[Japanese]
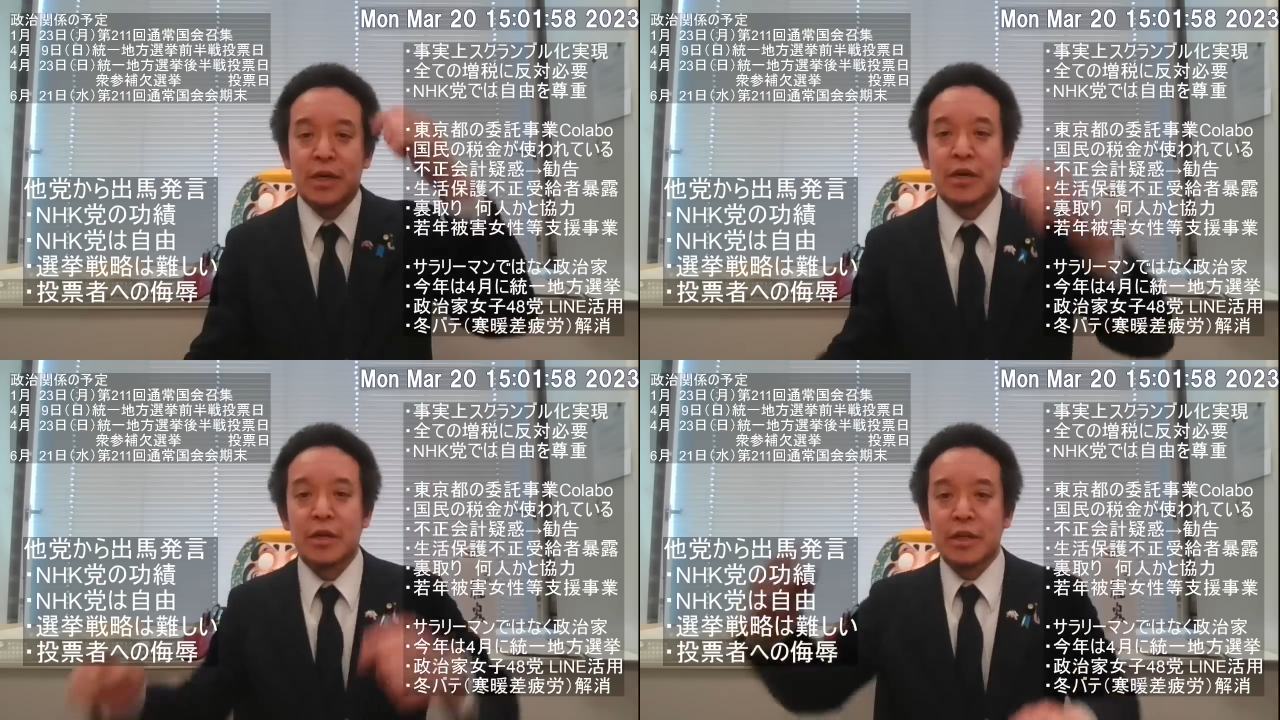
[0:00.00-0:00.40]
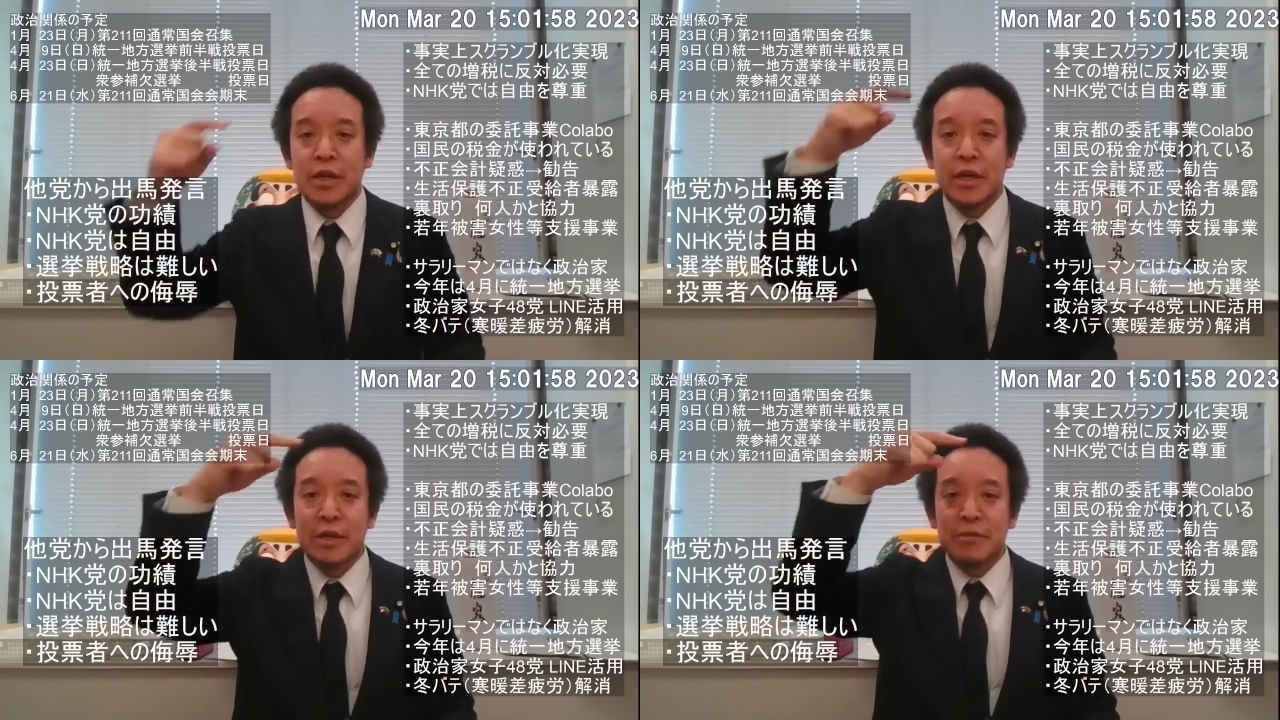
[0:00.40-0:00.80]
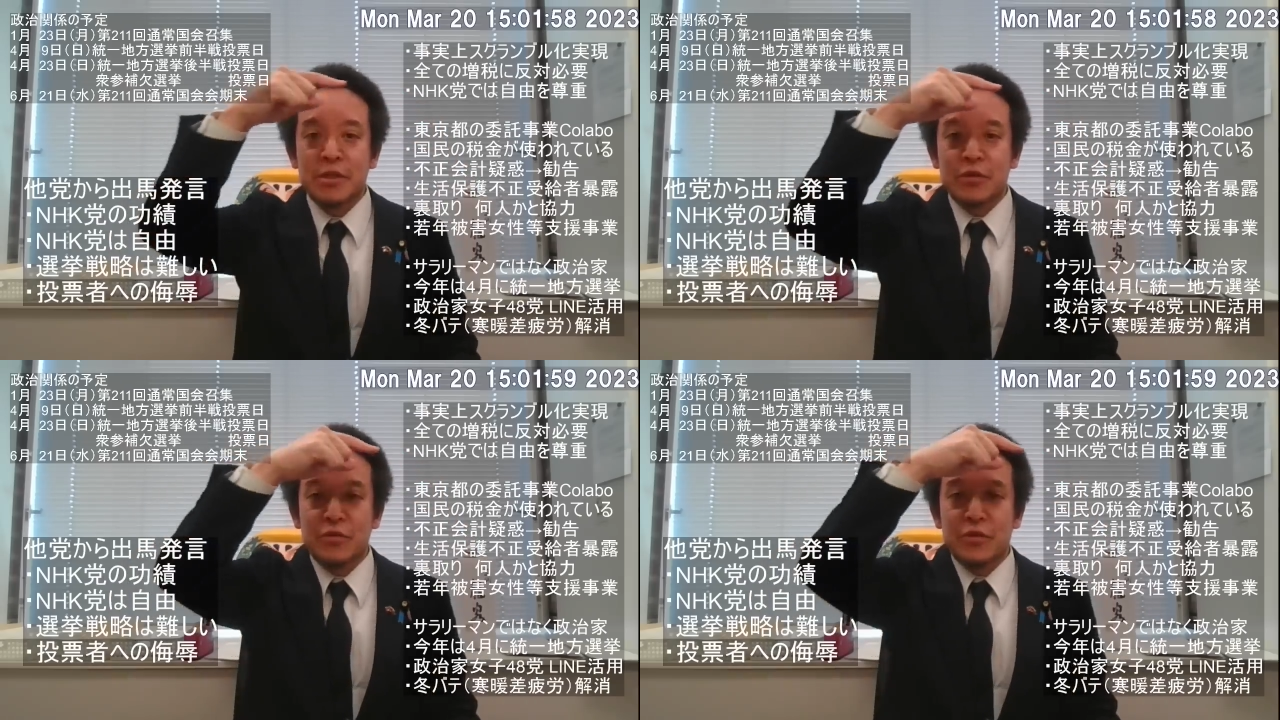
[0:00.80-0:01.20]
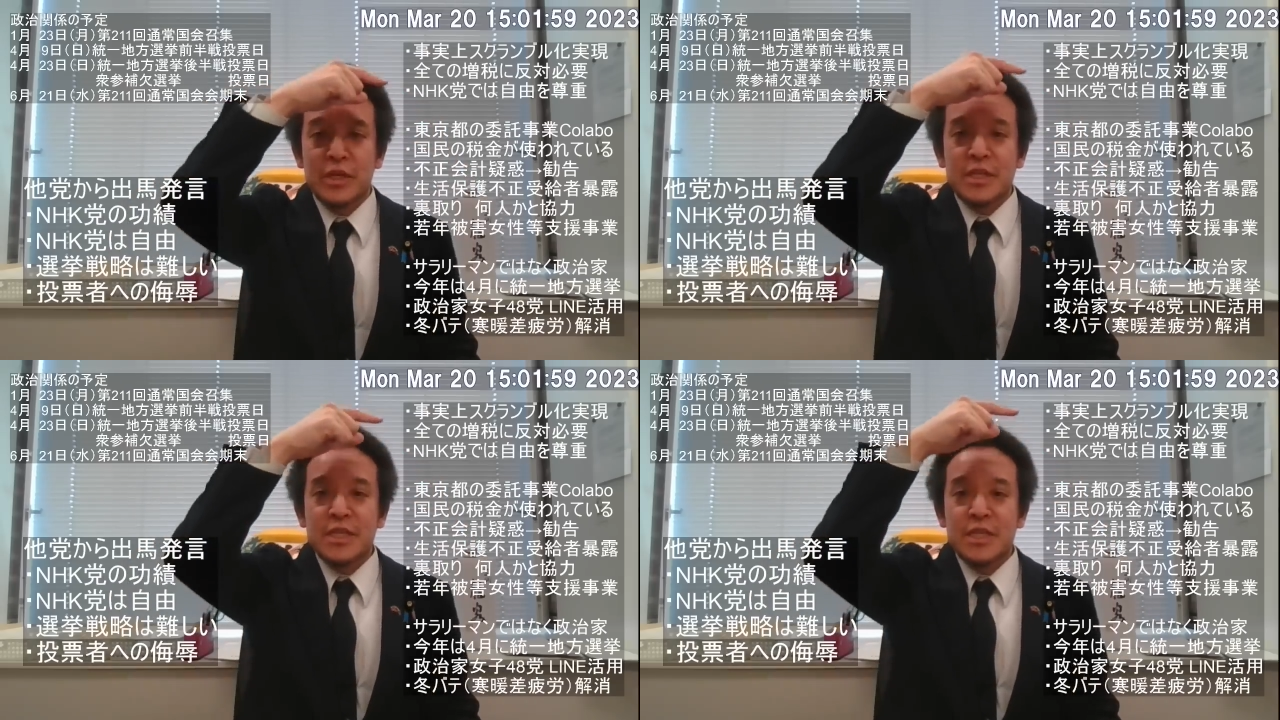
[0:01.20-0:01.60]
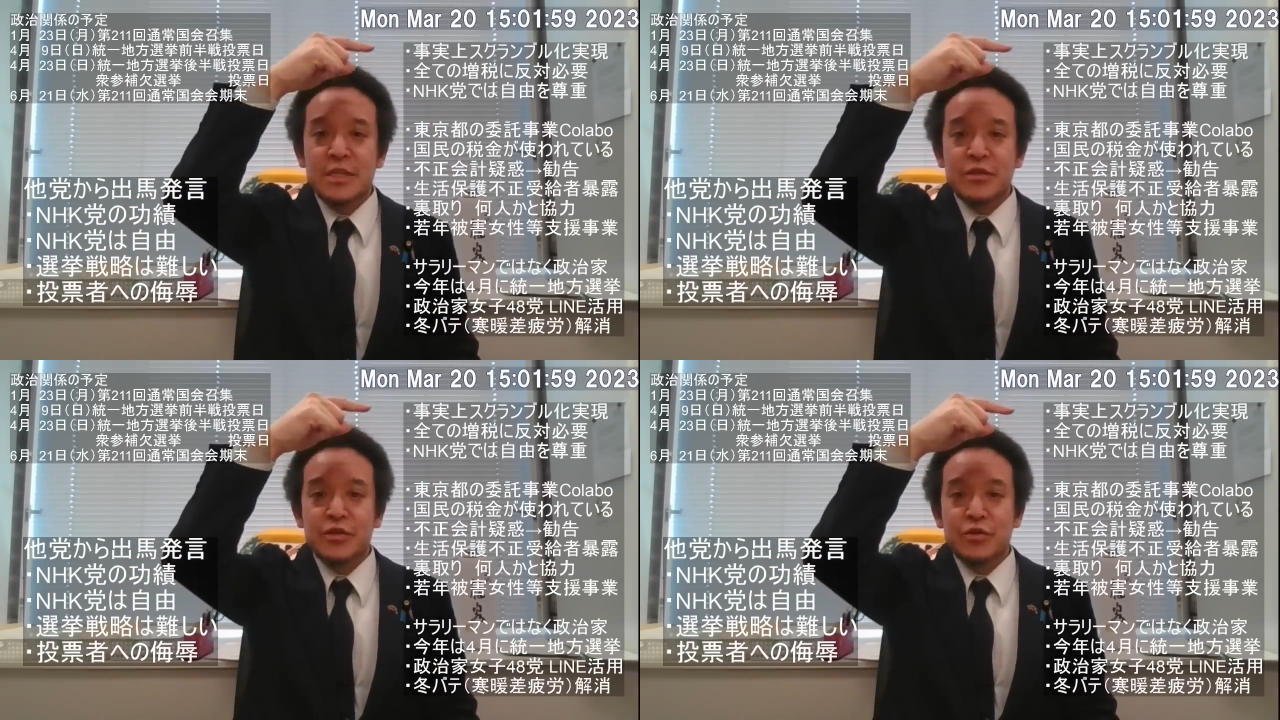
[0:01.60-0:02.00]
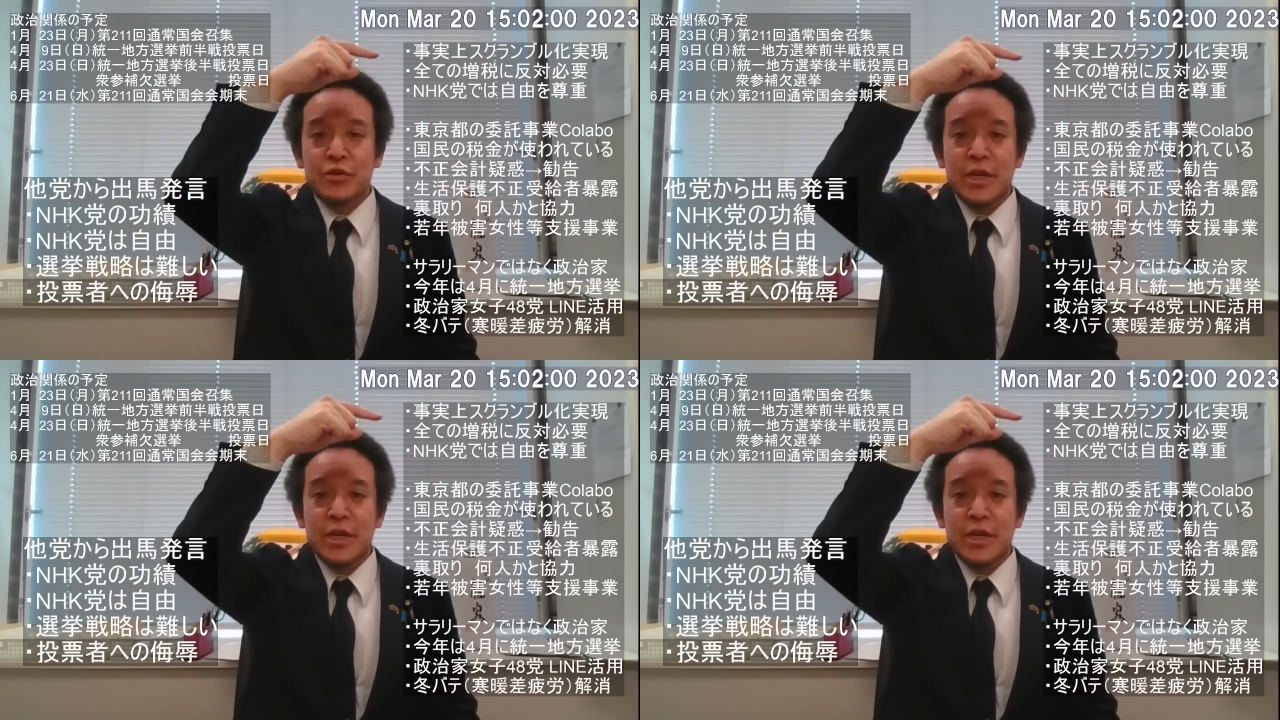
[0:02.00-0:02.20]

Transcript: 書いてありますように、事実上